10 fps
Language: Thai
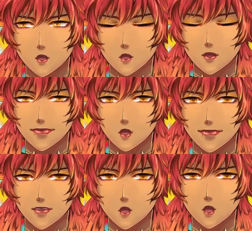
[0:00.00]
มันจะ
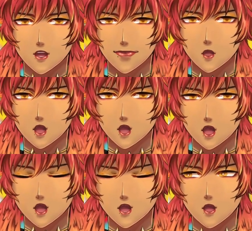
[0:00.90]
มีความหลากหลา
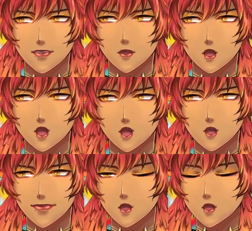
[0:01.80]
ยในวงการนี้
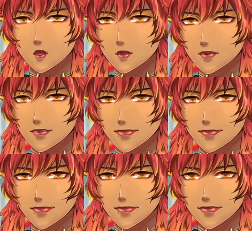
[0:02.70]
มากขึ้น
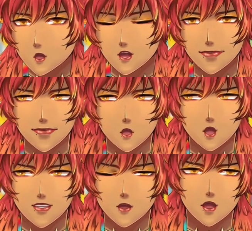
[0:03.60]
ซอนลี่
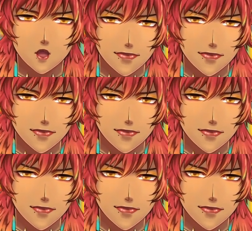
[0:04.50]
คิดว่านะ